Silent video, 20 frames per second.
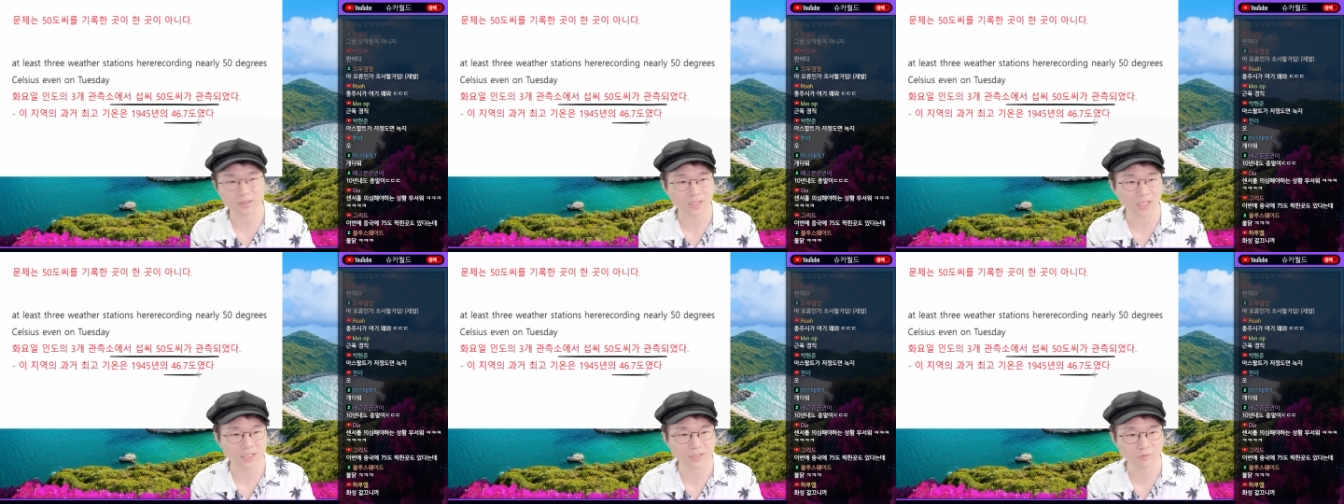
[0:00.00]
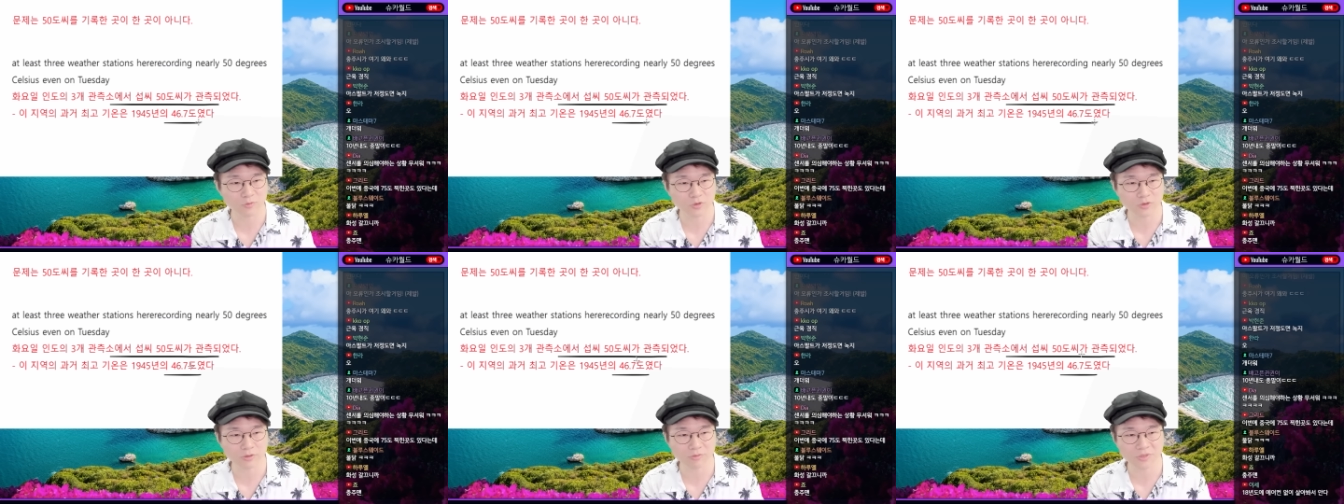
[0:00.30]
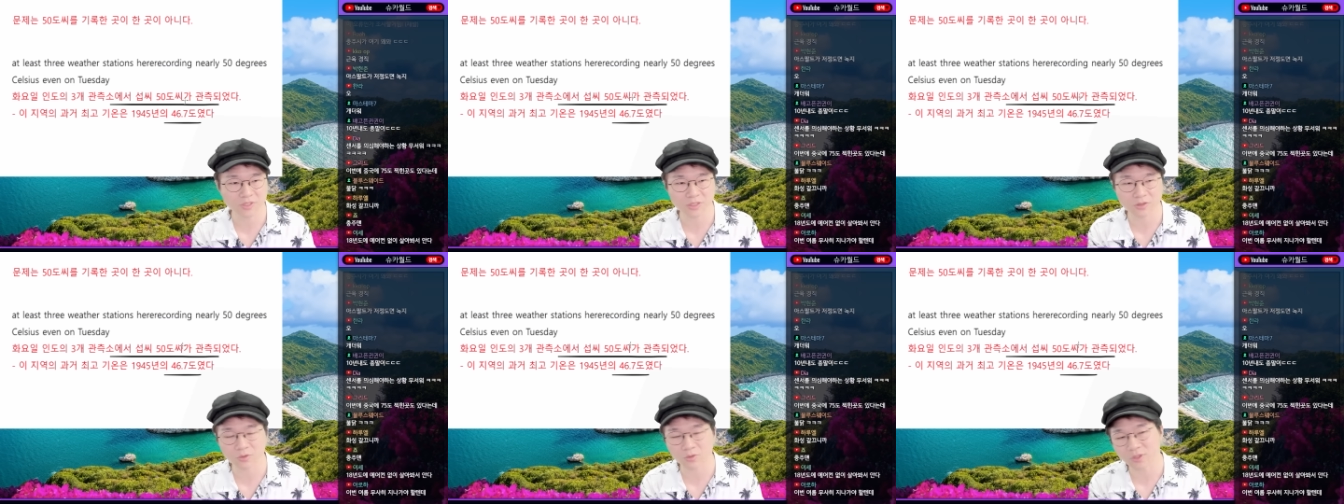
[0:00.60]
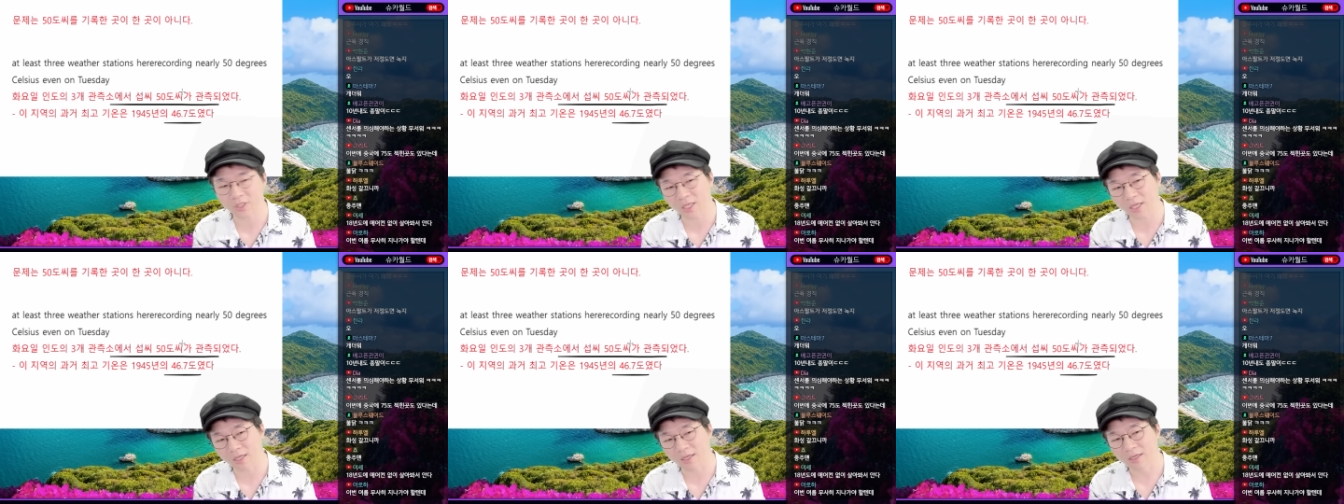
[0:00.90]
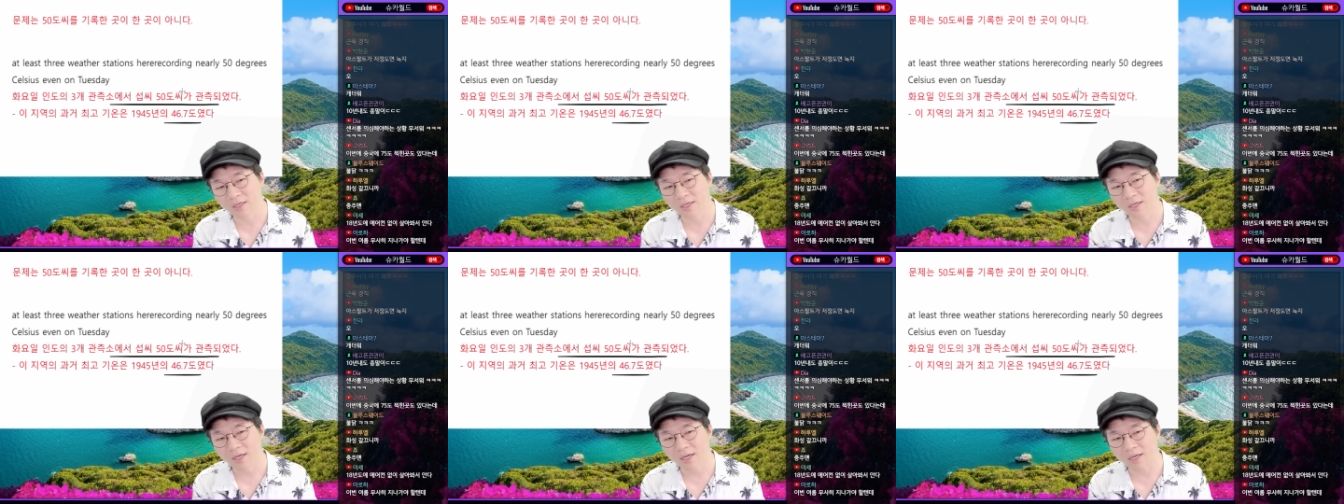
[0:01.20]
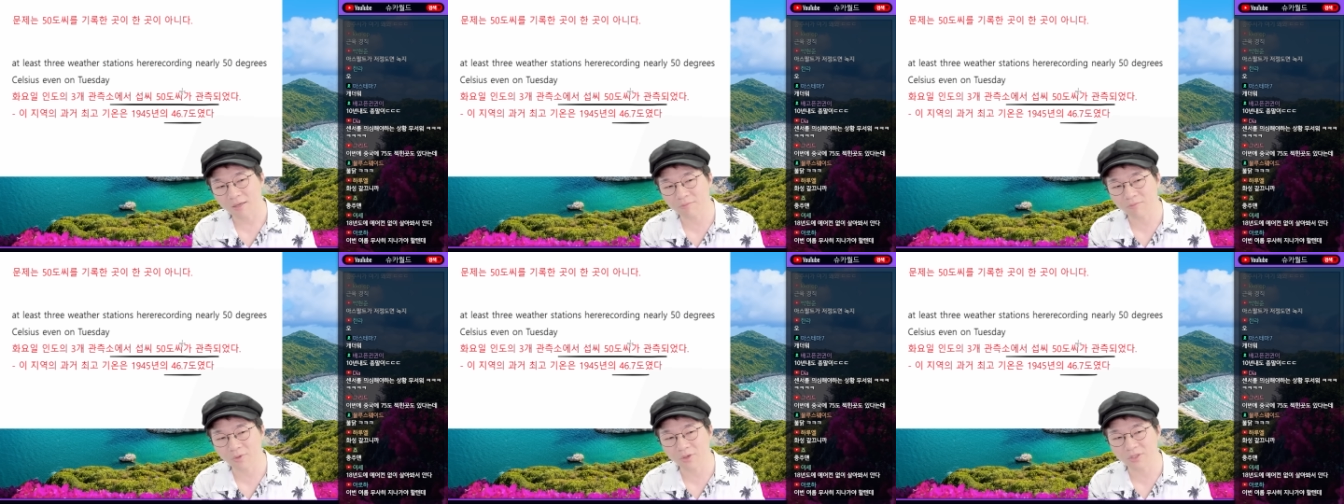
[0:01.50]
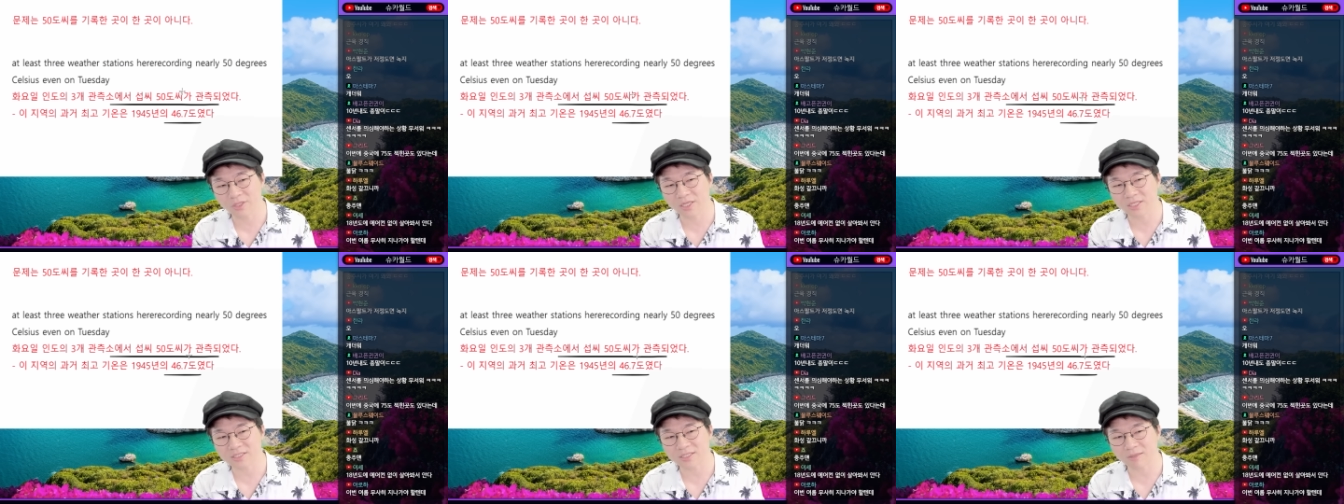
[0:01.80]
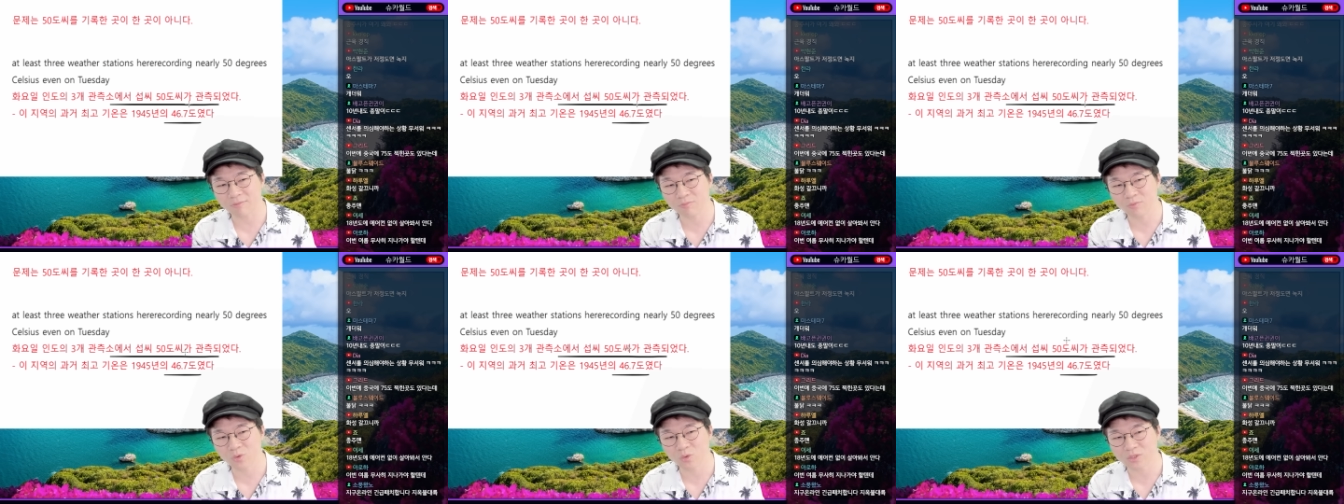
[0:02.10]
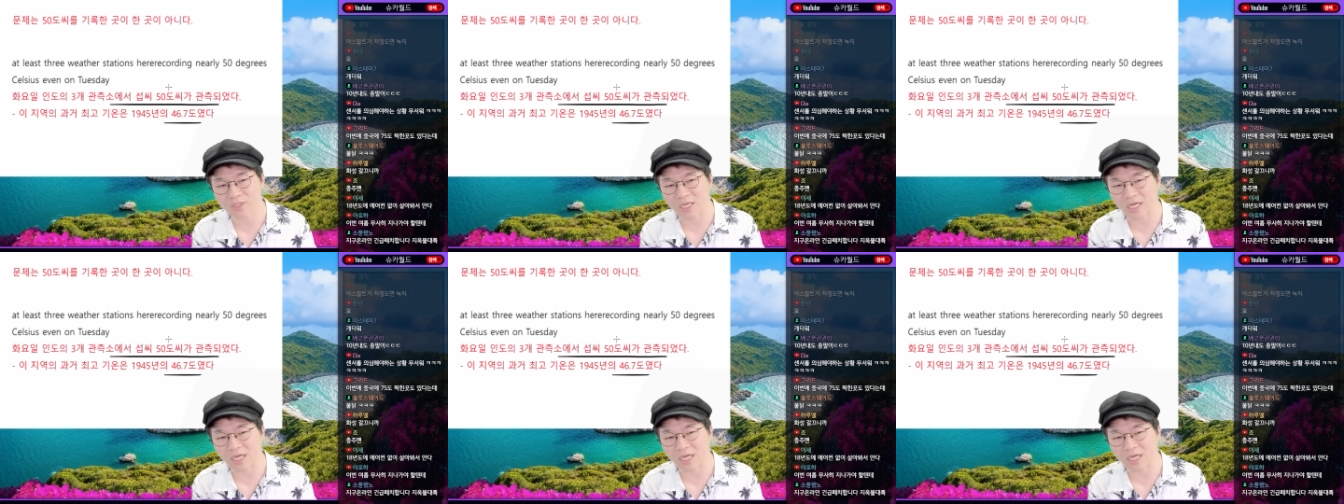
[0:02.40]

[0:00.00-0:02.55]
46.7도인데 한 번에 3도,